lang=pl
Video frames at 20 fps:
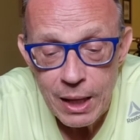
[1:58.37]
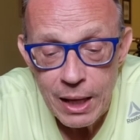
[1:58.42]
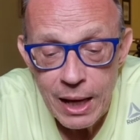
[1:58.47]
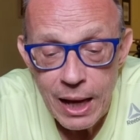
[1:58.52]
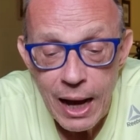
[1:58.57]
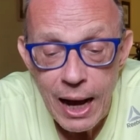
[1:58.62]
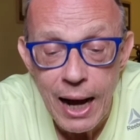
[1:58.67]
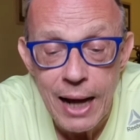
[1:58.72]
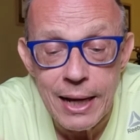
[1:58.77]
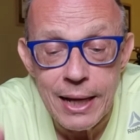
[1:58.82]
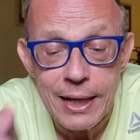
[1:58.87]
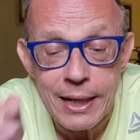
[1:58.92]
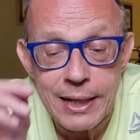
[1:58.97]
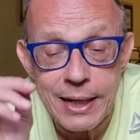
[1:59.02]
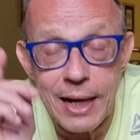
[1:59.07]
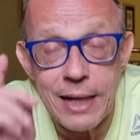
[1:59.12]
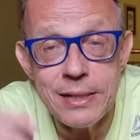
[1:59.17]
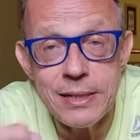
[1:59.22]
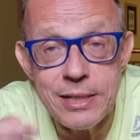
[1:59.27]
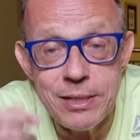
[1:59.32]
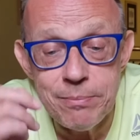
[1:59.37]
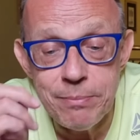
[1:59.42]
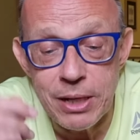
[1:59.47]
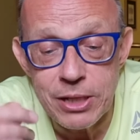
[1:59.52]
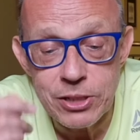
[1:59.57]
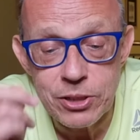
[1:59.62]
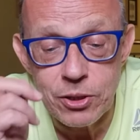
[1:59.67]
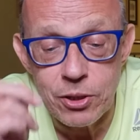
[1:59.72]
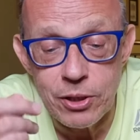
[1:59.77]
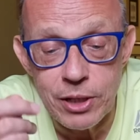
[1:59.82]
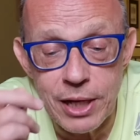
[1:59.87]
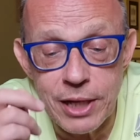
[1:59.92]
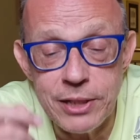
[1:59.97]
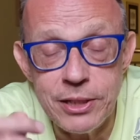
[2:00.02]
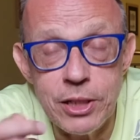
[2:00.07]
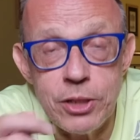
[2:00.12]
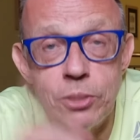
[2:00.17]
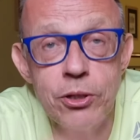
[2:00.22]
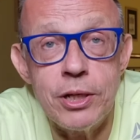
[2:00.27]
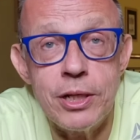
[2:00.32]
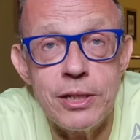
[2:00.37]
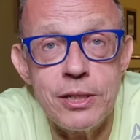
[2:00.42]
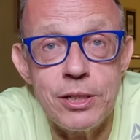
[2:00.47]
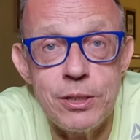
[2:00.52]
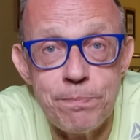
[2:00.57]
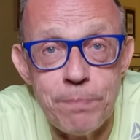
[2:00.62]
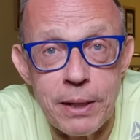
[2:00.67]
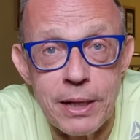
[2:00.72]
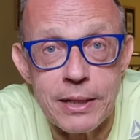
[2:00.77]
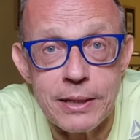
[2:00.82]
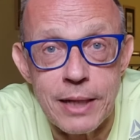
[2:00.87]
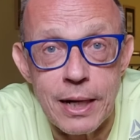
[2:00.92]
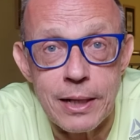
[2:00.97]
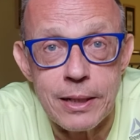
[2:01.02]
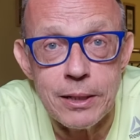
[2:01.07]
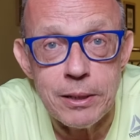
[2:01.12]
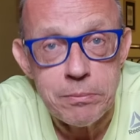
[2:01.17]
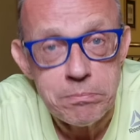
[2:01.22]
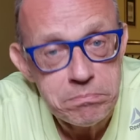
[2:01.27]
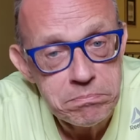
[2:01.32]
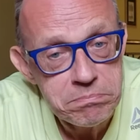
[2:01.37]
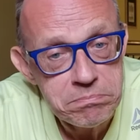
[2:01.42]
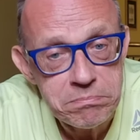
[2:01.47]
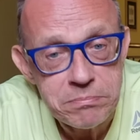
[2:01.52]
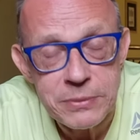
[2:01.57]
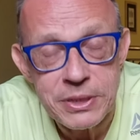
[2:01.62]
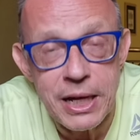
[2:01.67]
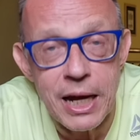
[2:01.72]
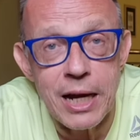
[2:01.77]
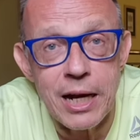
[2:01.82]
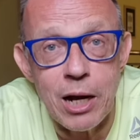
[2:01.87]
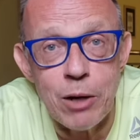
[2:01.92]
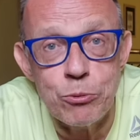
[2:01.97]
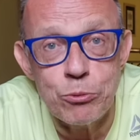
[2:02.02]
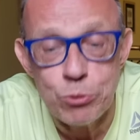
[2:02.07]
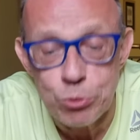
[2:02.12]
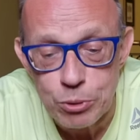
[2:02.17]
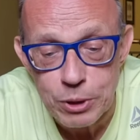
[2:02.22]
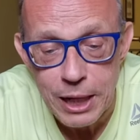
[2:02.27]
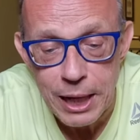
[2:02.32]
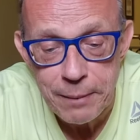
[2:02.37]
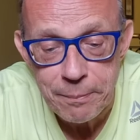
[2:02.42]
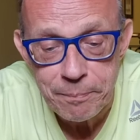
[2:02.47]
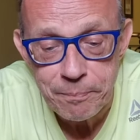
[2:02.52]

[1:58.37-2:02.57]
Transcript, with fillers: Ale każdy mecz kolejny to jest spektakl, nie hałtura